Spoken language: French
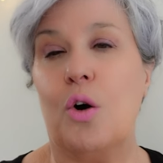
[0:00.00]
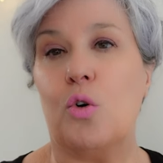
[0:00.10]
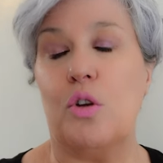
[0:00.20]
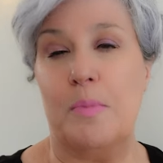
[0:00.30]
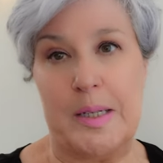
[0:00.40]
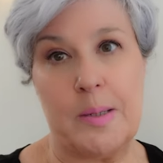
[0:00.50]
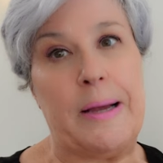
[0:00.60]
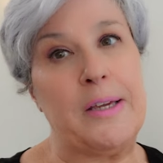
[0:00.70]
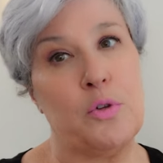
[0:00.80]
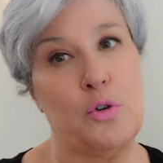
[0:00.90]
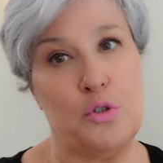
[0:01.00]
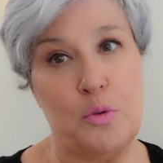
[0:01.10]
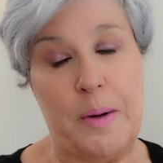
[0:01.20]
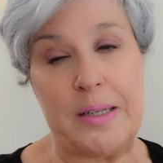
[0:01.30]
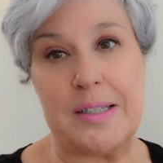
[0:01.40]
On ne le blesse pas et on ne le
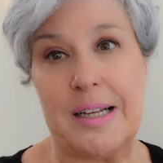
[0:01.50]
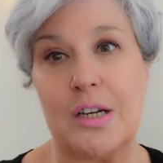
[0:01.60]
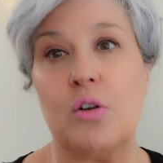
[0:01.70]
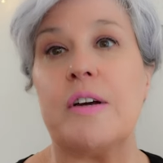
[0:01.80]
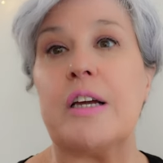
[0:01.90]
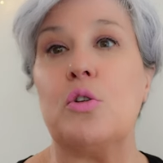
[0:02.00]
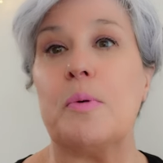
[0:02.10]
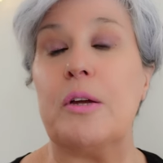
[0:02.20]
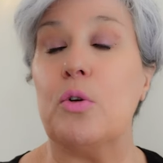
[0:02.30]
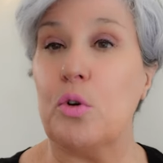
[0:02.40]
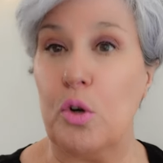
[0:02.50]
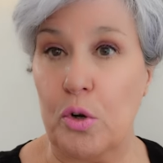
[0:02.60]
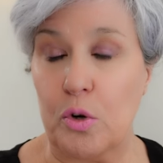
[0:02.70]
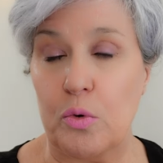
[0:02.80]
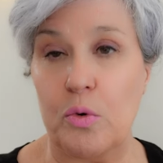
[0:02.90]
tue pas, c'est-à-dire qu'on va récupérer le
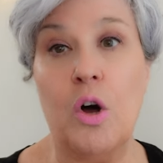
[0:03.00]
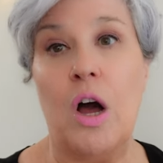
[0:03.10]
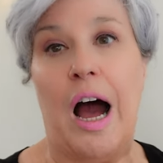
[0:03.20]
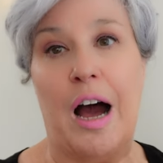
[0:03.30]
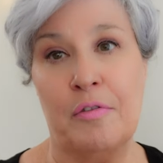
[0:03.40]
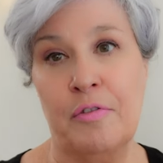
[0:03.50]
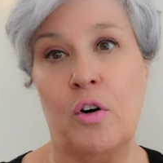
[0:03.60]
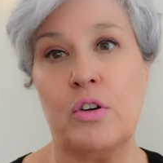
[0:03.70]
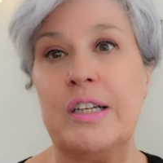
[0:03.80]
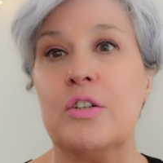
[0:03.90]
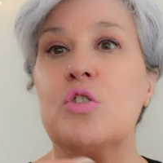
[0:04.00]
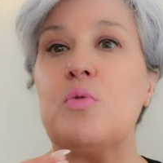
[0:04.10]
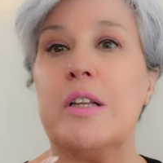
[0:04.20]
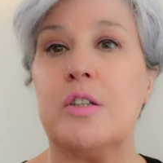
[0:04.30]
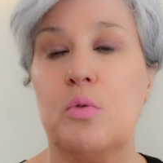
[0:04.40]
cocon avant qu'il ne
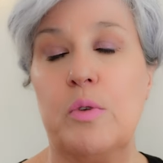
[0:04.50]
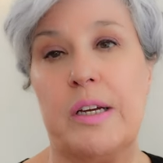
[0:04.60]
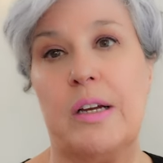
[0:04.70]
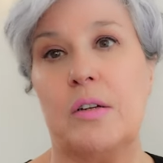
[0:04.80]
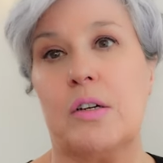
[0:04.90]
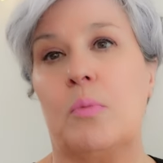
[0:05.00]
soit troué.